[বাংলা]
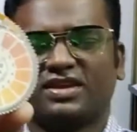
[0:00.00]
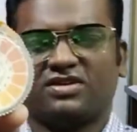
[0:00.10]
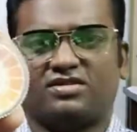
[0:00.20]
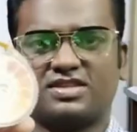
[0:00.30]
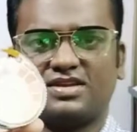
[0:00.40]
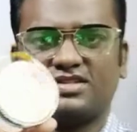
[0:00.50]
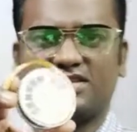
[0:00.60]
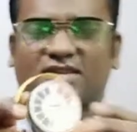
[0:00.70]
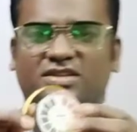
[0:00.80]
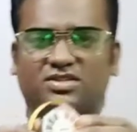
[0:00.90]
অর্থাৎ
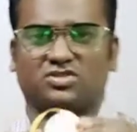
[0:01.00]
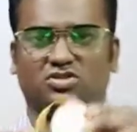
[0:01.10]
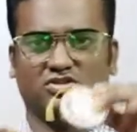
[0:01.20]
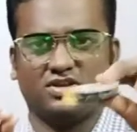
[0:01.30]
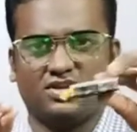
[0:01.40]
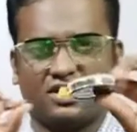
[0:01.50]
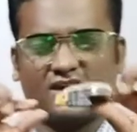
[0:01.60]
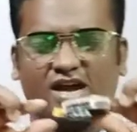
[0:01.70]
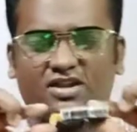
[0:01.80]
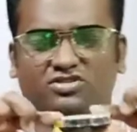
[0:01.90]

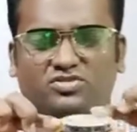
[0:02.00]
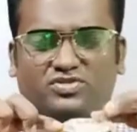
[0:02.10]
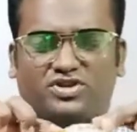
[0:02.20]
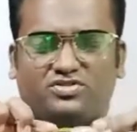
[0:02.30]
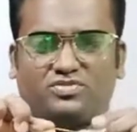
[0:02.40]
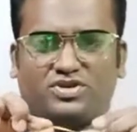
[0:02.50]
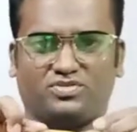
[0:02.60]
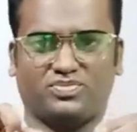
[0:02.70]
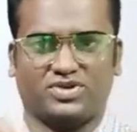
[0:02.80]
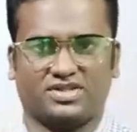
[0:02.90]
ক্ষারীয় দ্রবণের ডুবানোর
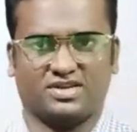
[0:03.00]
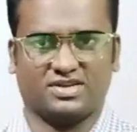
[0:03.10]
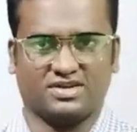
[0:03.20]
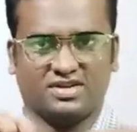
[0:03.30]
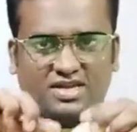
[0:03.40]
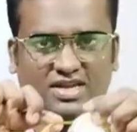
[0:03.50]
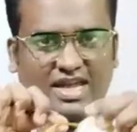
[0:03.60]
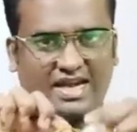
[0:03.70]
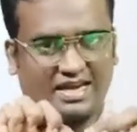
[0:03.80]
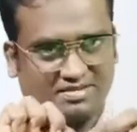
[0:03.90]
পরে যেটা
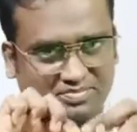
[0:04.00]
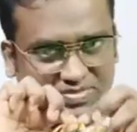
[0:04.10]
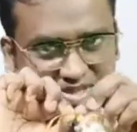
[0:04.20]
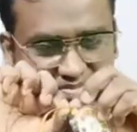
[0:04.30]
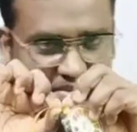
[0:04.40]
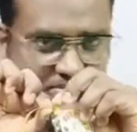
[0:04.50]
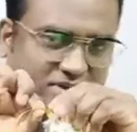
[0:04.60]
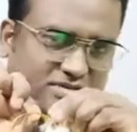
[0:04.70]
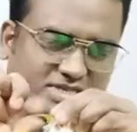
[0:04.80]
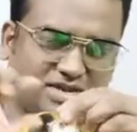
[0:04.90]
একটা ব্যাপারটা
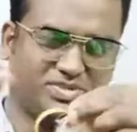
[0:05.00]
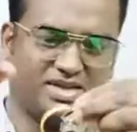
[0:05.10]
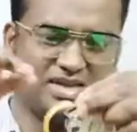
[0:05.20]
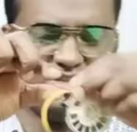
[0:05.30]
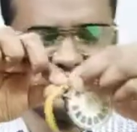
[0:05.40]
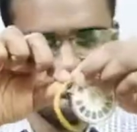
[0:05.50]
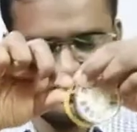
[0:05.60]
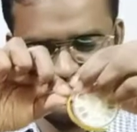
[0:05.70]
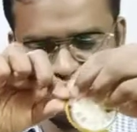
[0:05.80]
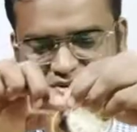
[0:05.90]
হচ্ছে আমি এইটা আমি
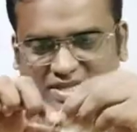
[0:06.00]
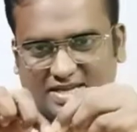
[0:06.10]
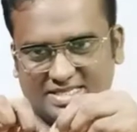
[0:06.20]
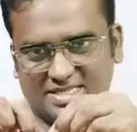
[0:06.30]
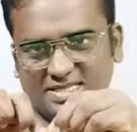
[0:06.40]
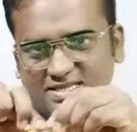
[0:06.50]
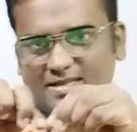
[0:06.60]
একটু ডুবাই দেখাচ্ছি